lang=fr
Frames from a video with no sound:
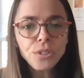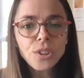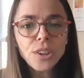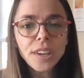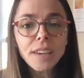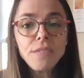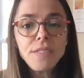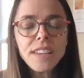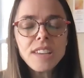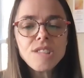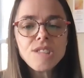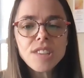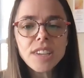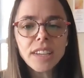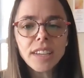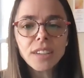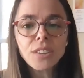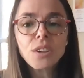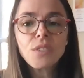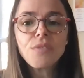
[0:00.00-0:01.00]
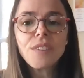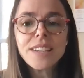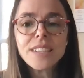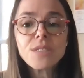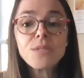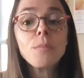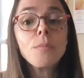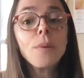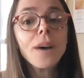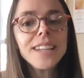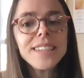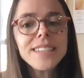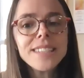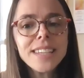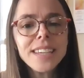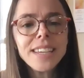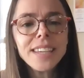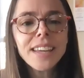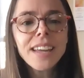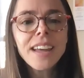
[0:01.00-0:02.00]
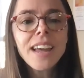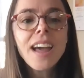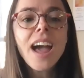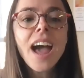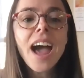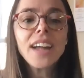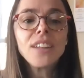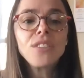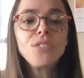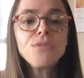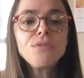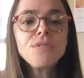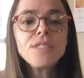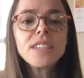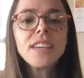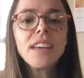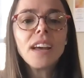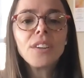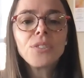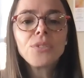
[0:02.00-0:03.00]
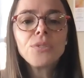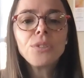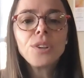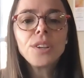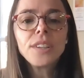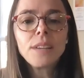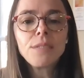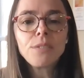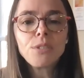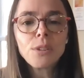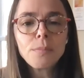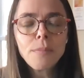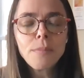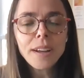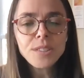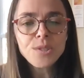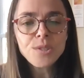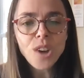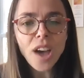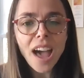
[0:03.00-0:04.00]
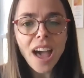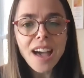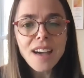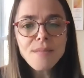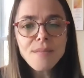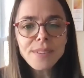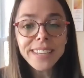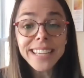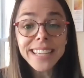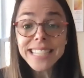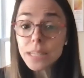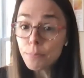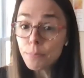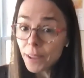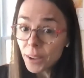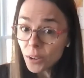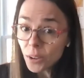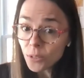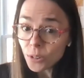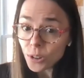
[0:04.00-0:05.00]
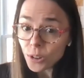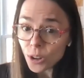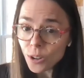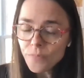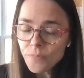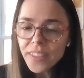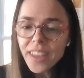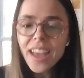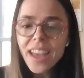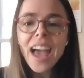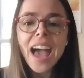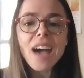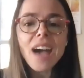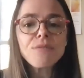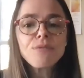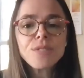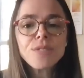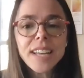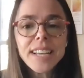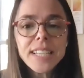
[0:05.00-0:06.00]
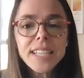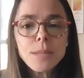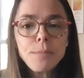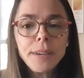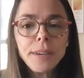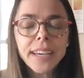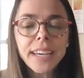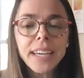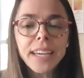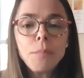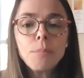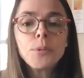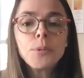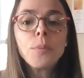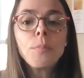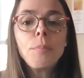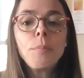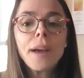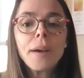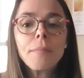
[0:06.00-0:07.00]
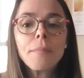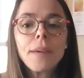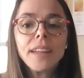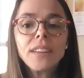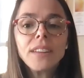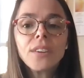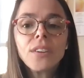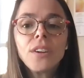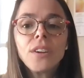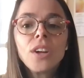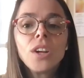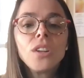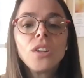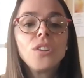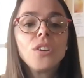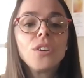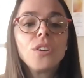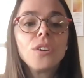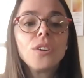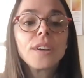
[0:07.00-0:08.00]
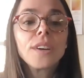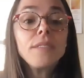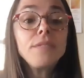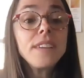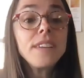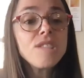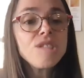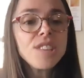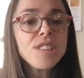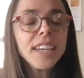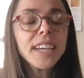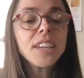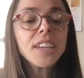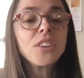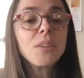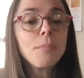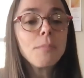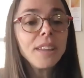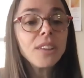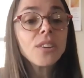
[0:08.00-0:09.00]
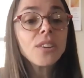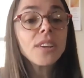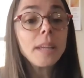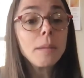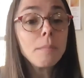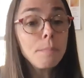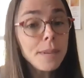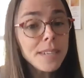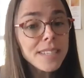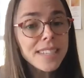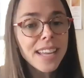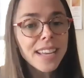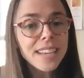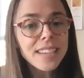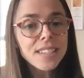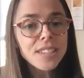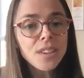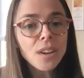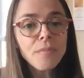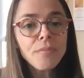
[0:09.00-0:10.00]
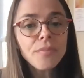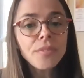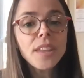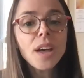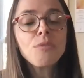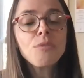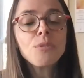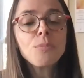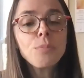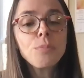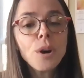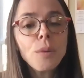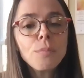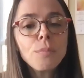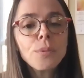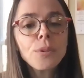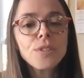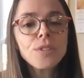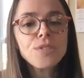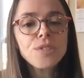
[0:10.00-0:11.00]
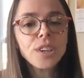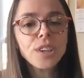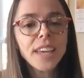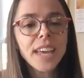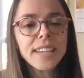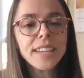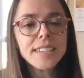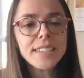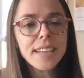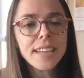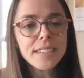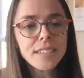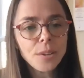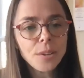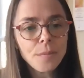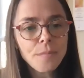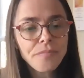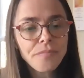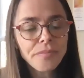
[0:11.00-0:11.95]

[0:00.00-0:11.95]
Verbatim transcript: de réfléchir de façon pratique à tout ce qui entoure le développement durable et espérons-le à vous inspirer pour permettre de réfléchir et de mettre des pistes d'action dans vos propres organisations.